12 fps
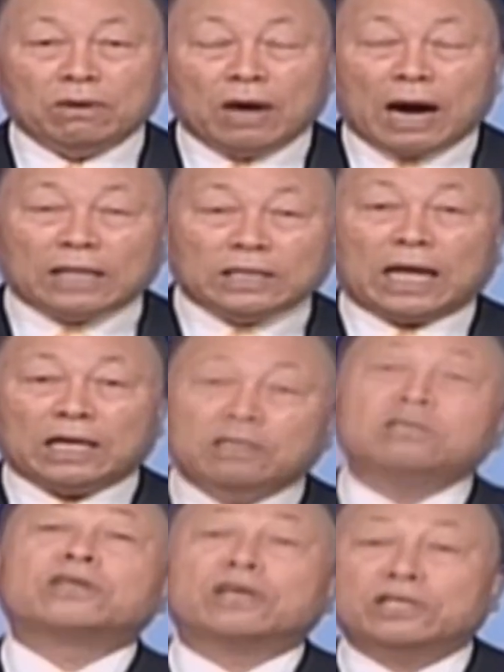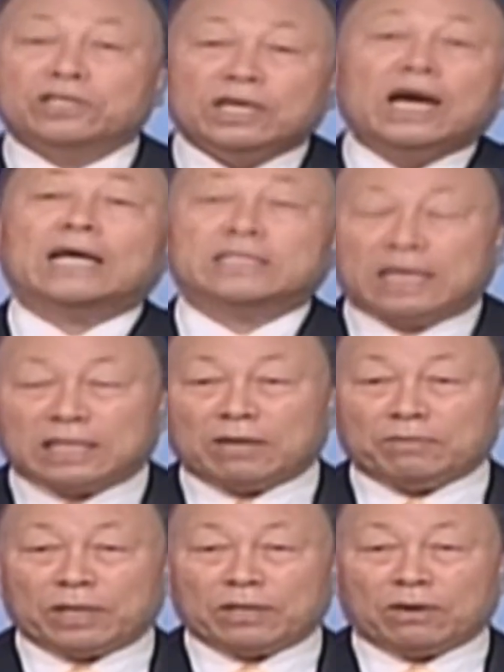你们还不能分辨吗？
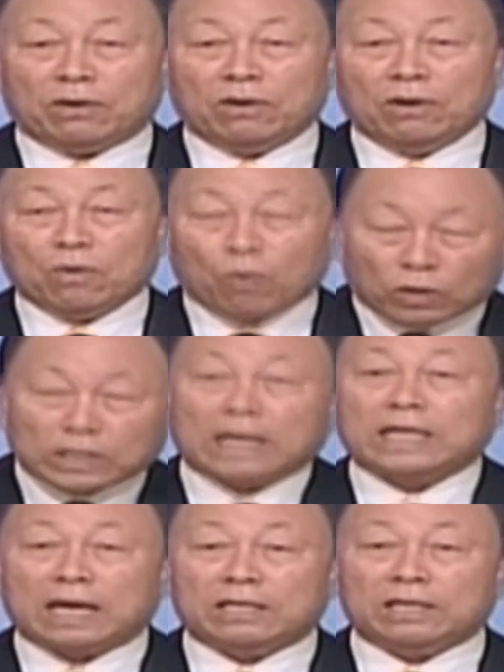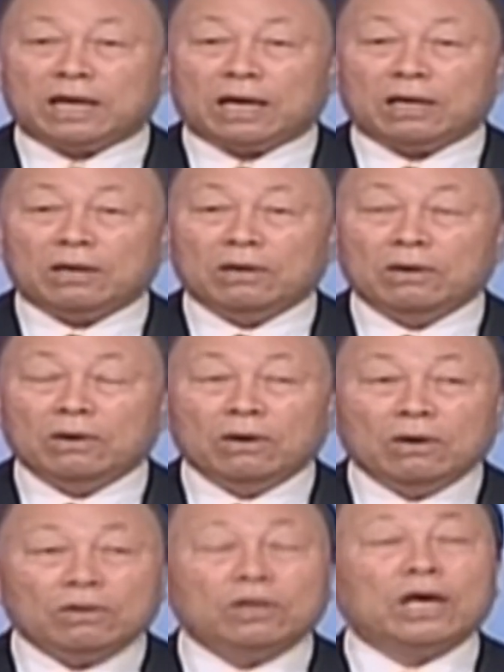我们成了上
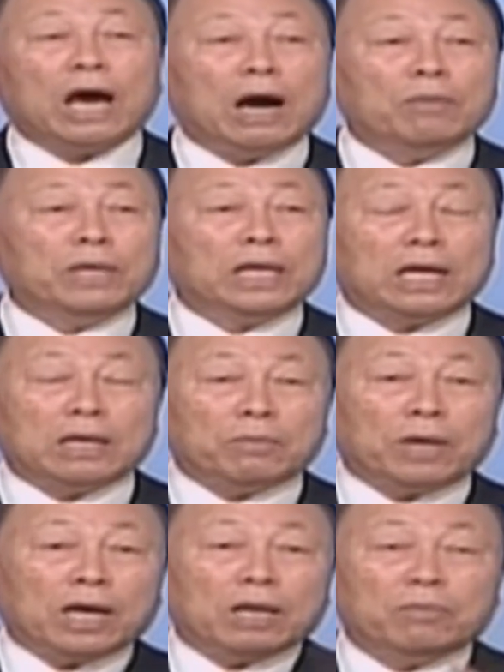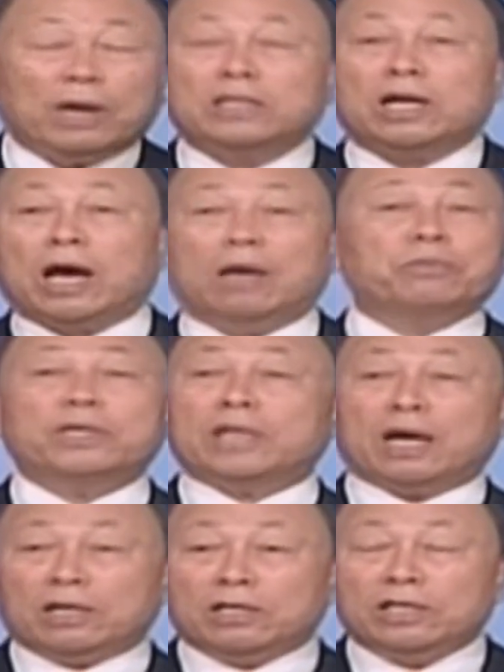帝的儿子的话，我们已经
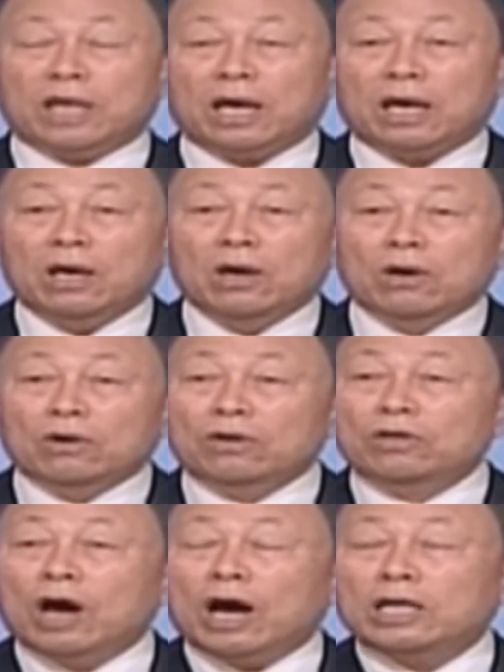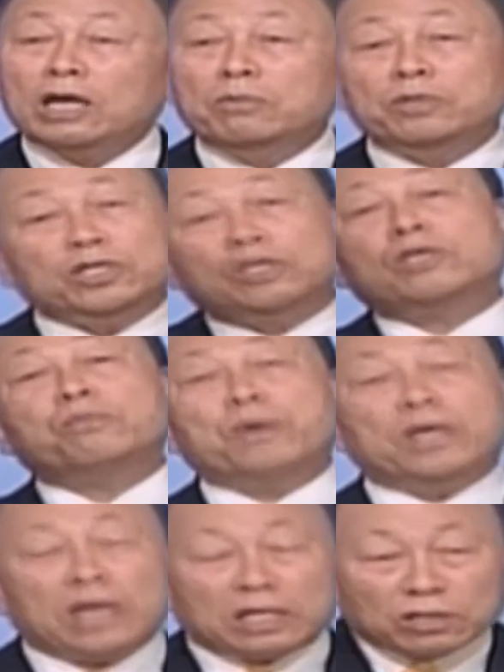在基督里边，我们
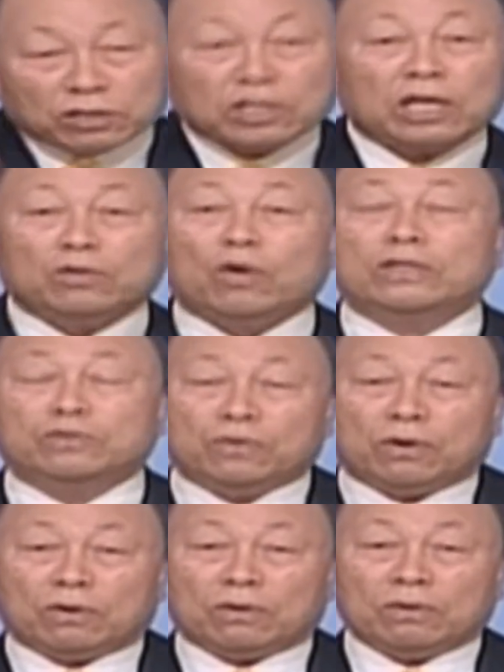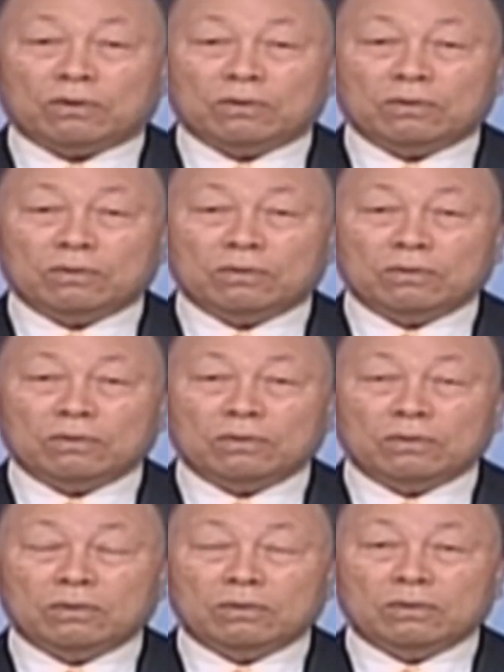是完全死去的人。基督
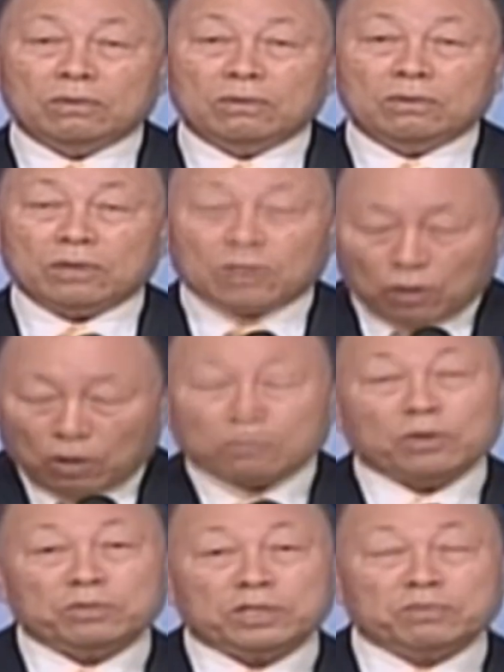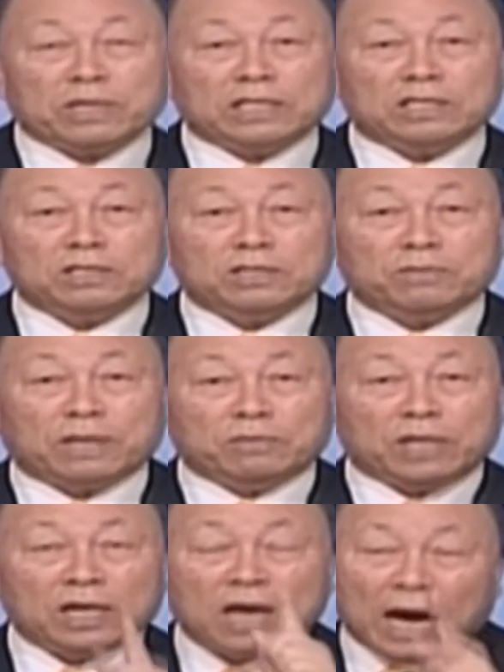在我们里面，我们成了上帝的儿
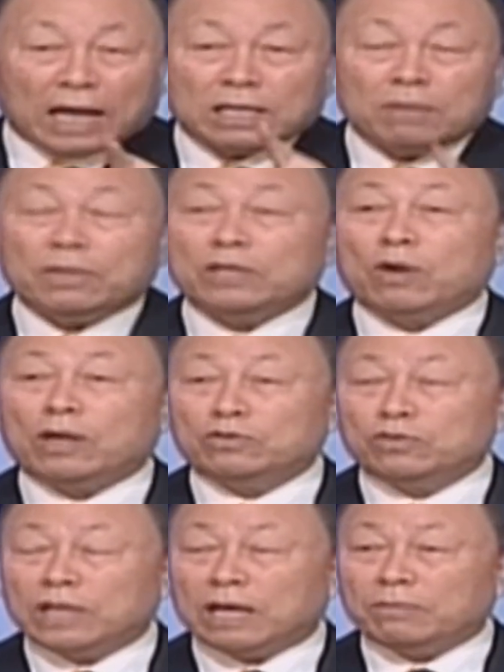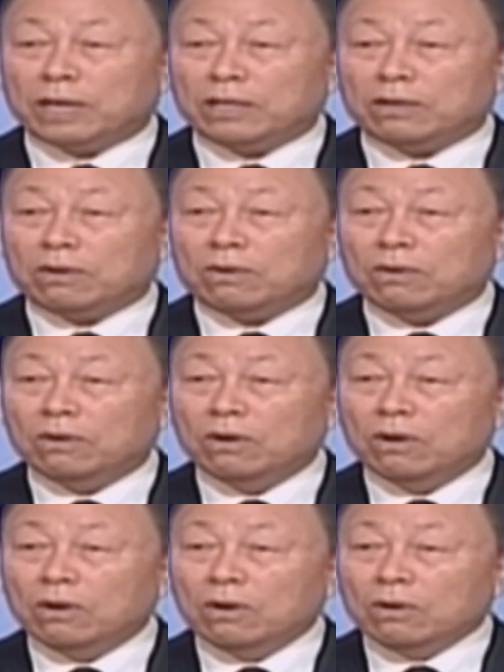子，所以自然的说
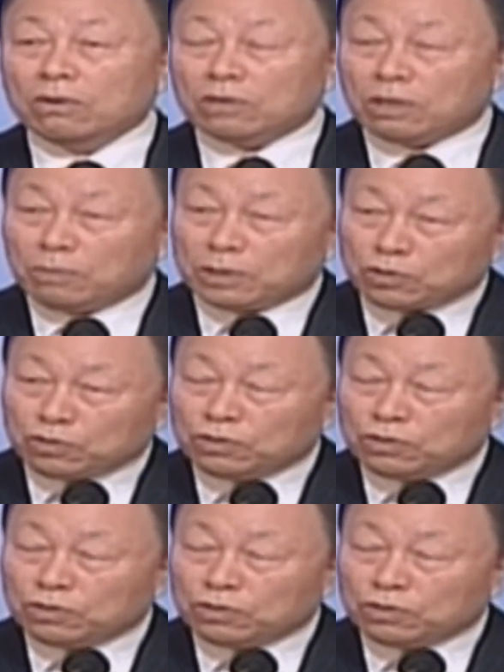出来阿门。